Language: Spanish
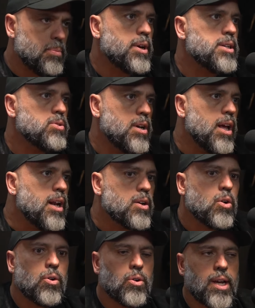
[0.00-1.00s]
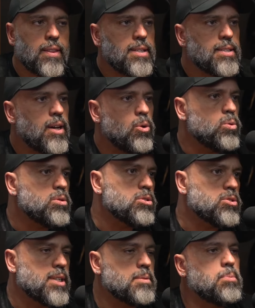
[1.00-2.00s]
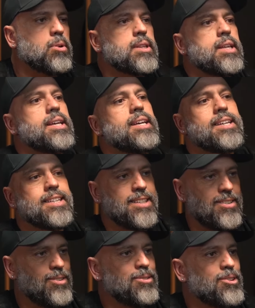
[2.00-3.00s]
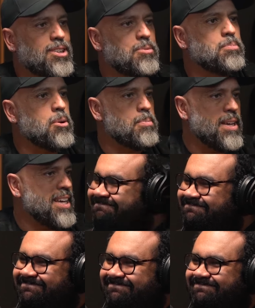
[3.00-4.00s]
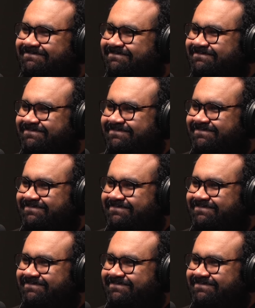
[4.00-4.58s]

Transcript: Por eso el, coro que dice un, dos, tres por ti, un, dos, tres por mí y este...